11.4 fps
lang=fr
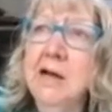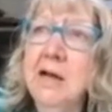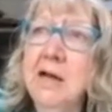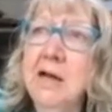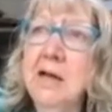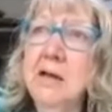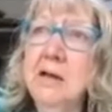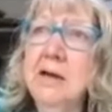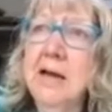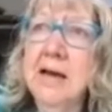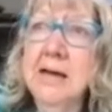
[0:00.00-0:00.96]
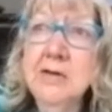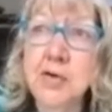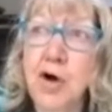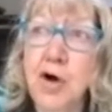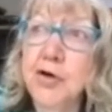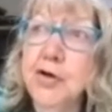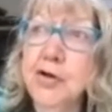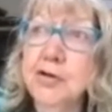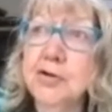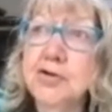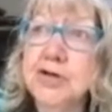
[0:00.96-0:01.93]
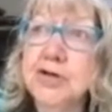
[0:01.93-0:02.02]
la radiologue que
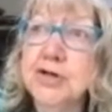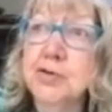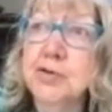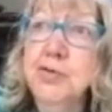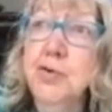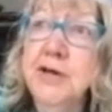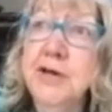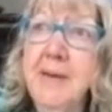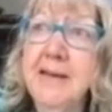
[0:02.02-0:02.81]
j'ai connue au Yémen,